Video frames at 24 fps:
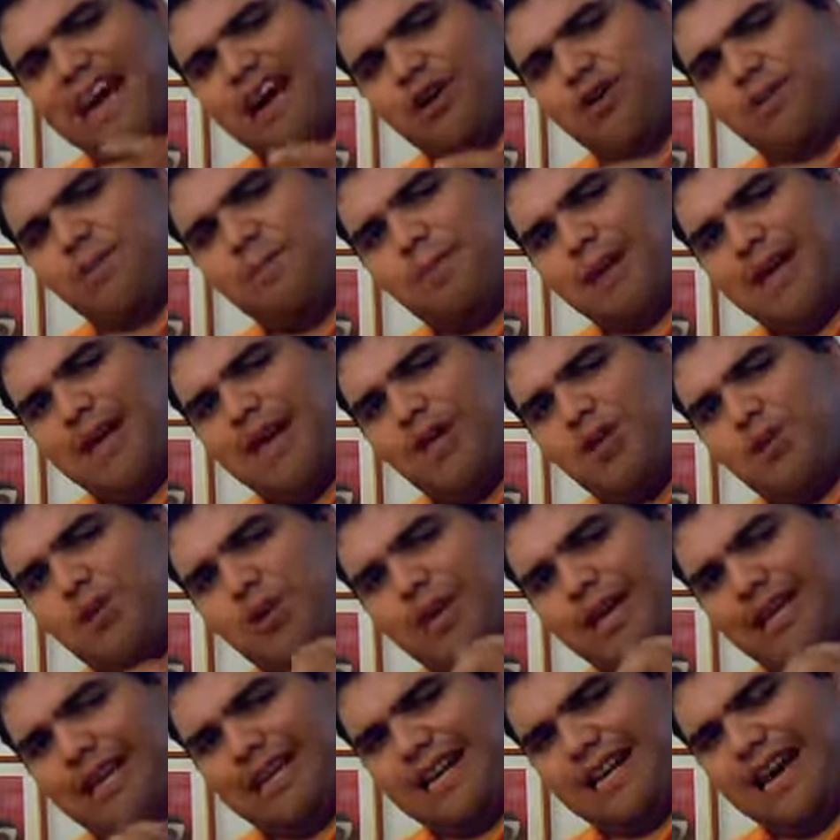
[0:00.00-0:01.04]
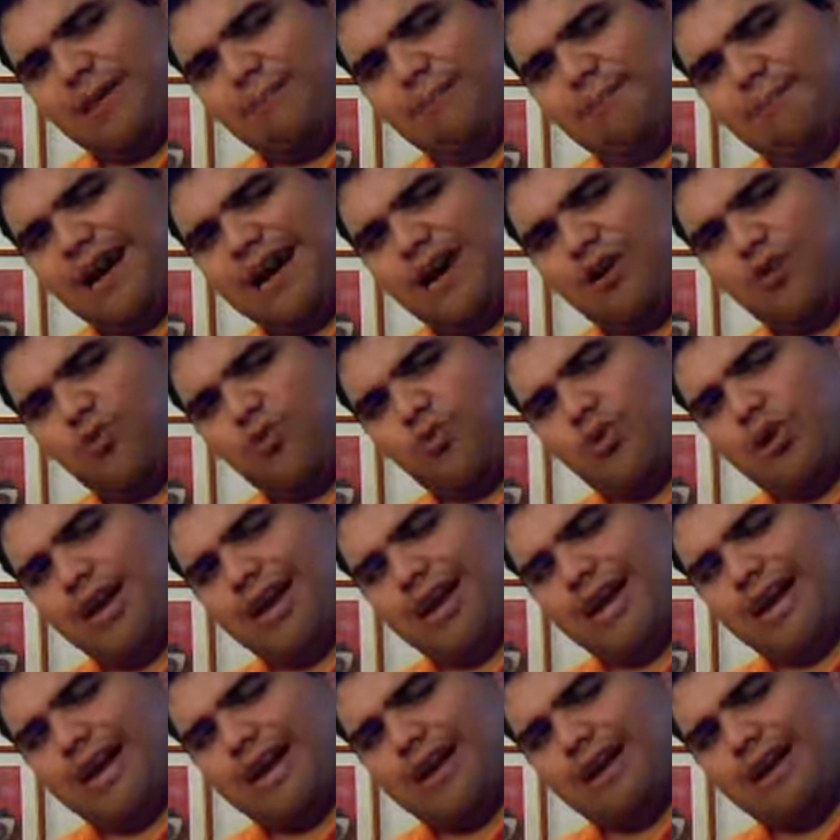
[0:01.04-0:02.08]
Ha comprado en Napa
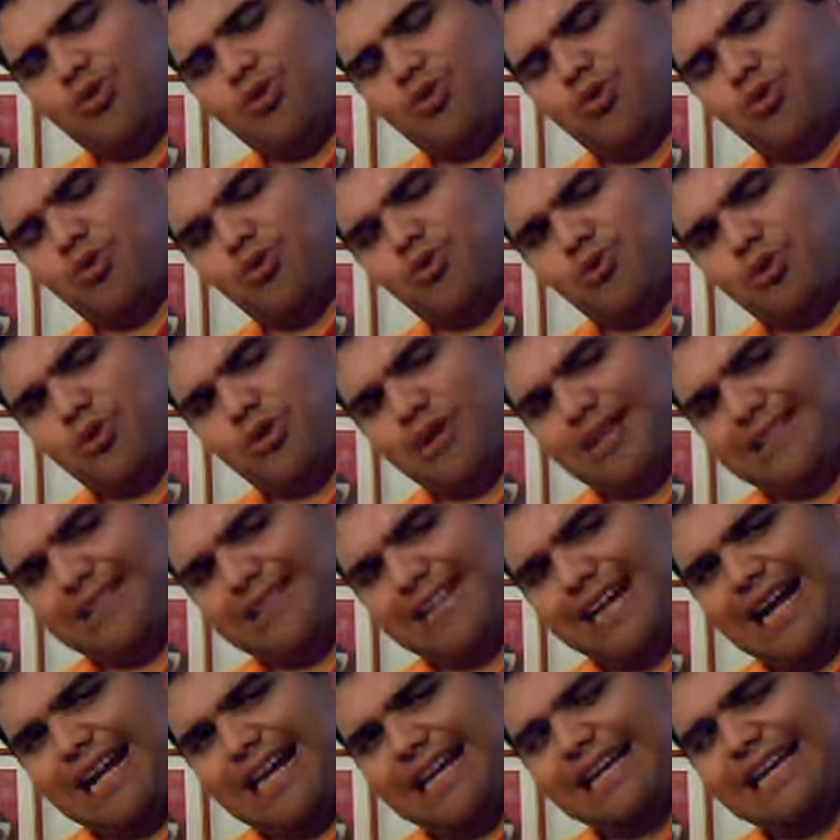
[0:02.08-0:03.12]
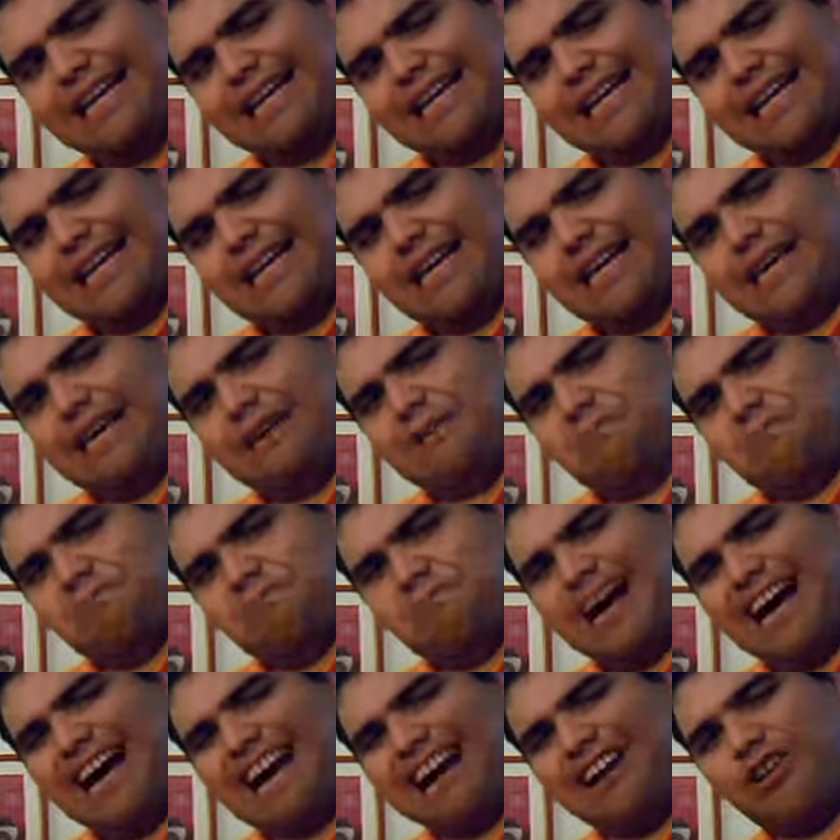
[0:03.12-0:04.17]
un conjunto de hectáreas y
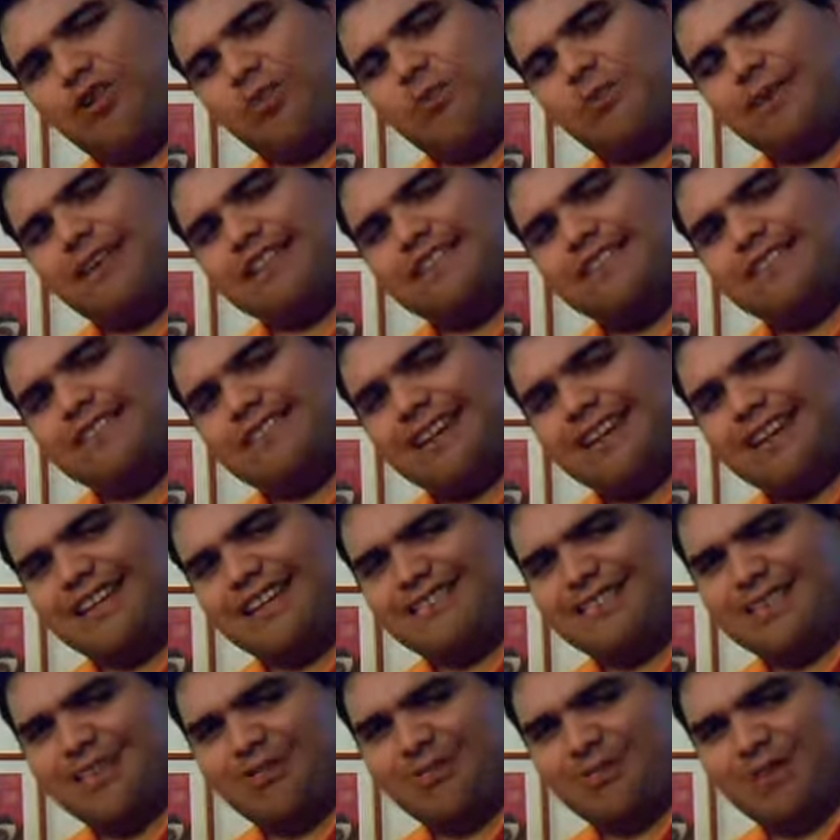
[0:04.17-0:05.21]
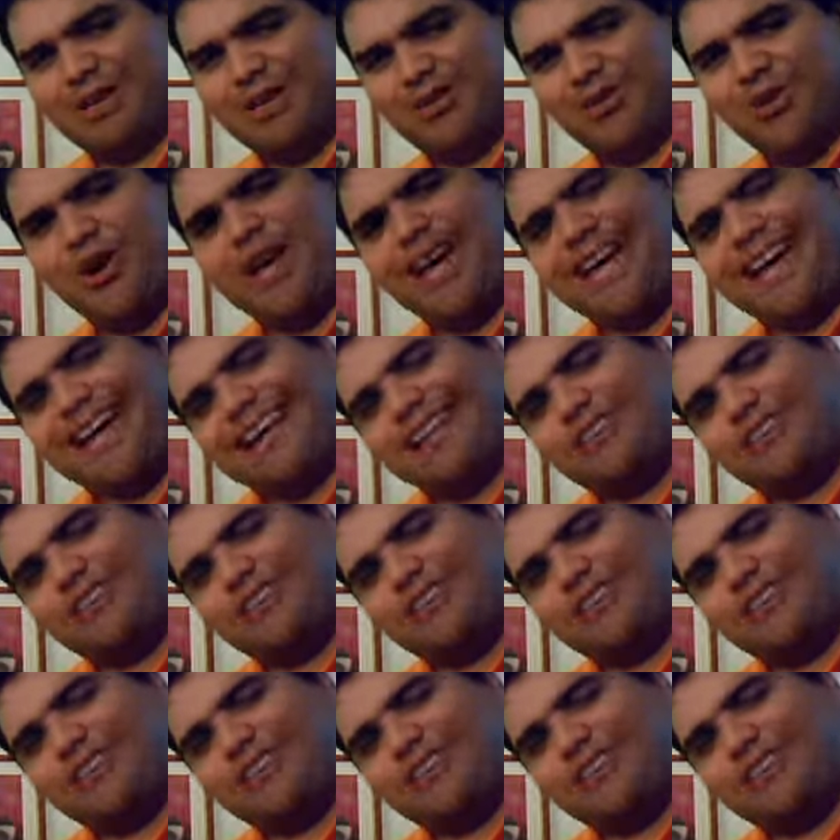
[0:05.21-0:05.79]
va a comenzar a hacer vino.